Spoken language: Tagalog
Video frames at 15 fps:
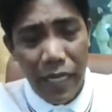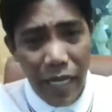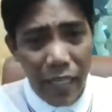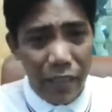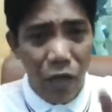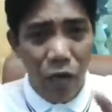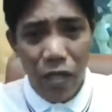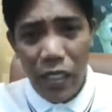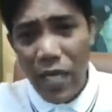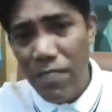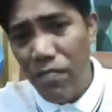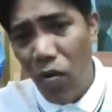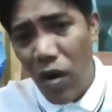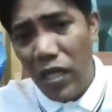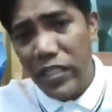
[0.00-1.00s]
Nagkataong
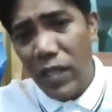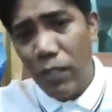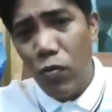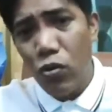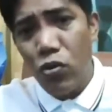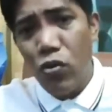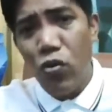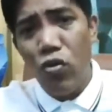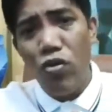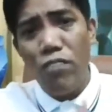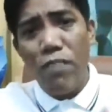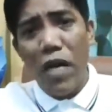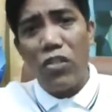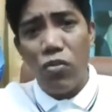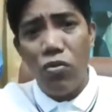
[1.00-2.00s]
naging bukal sa puso ko
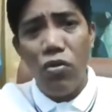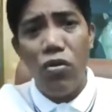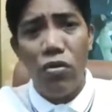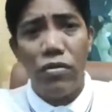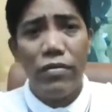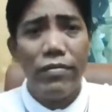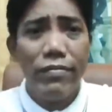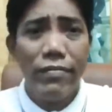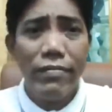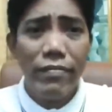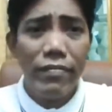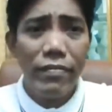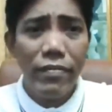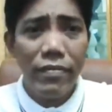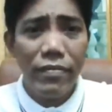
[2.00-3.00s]
yung pagtulong.
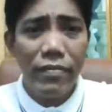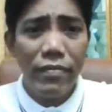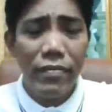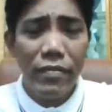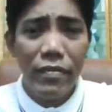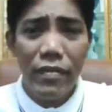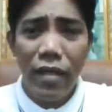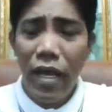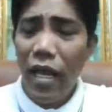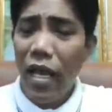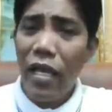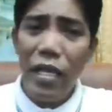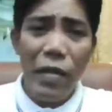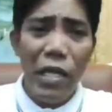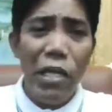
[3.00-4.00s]

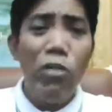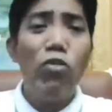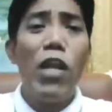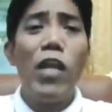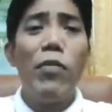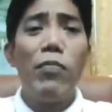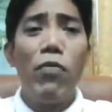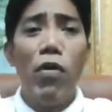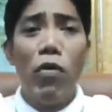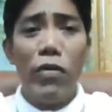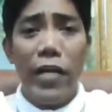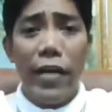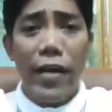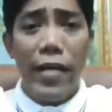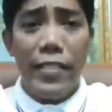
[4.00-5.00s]
Kaya inulan po
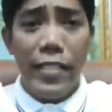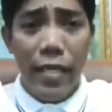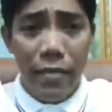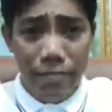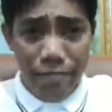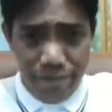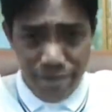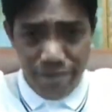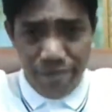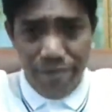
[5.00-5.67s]
ako ng grasya